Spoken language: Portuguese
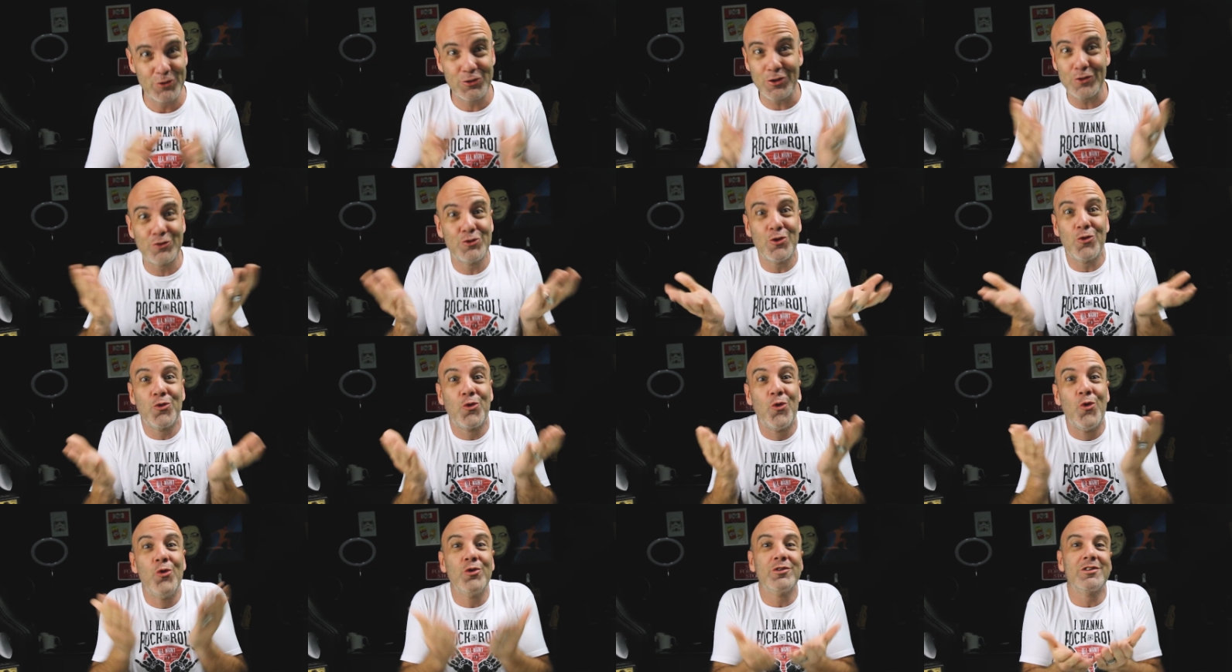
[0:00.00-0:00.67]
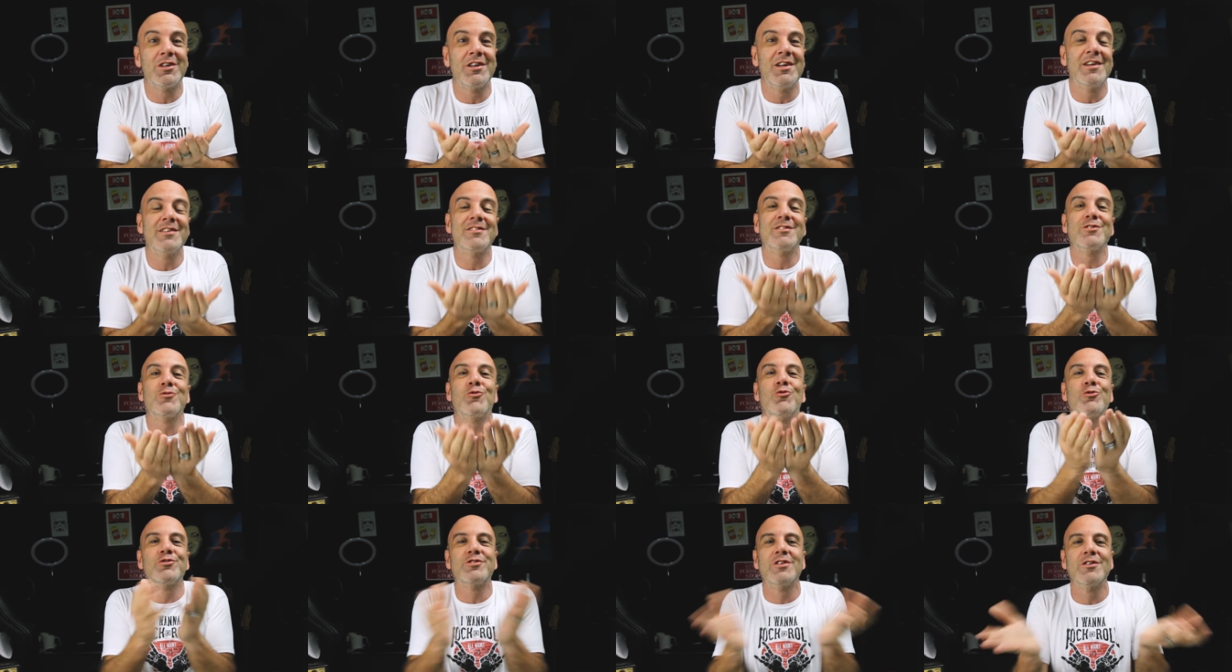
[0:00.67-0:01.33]
Eu só sou contra
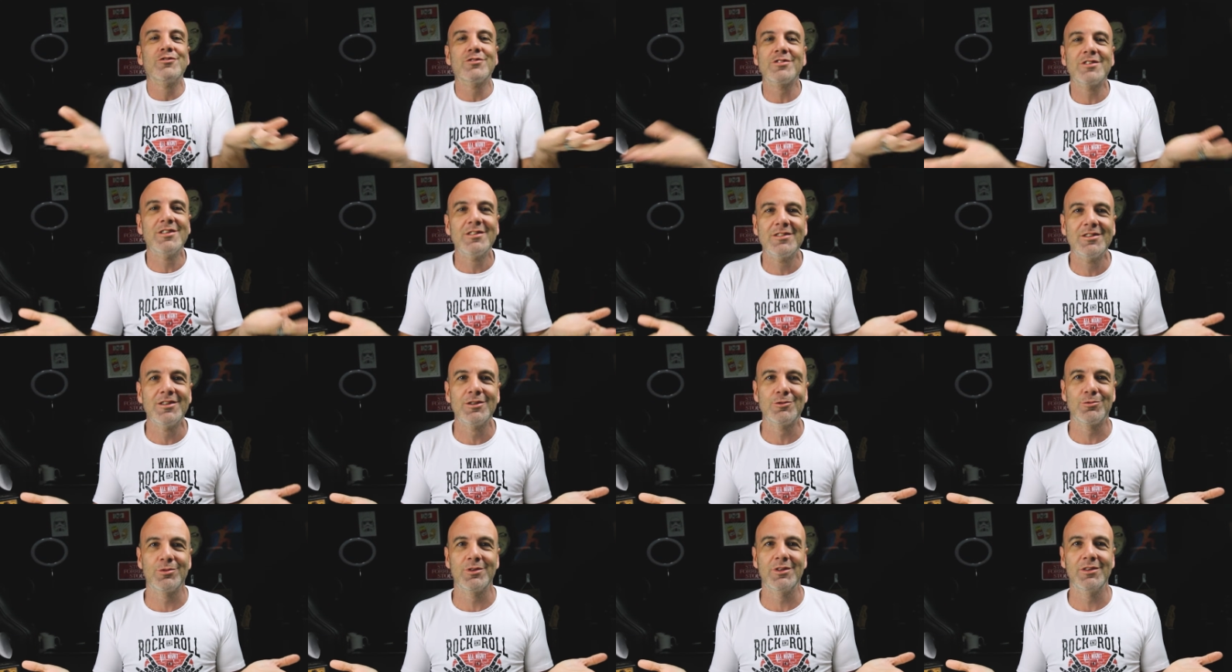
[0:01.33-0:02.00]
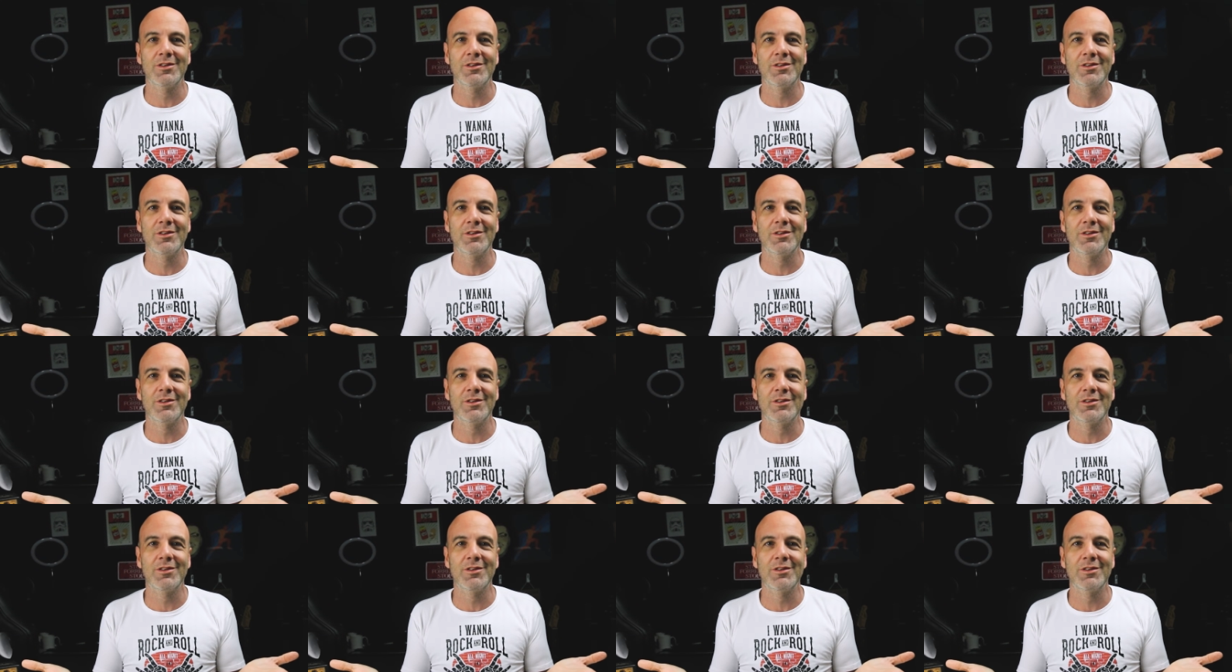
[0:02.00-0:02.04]
esse conceito esquisito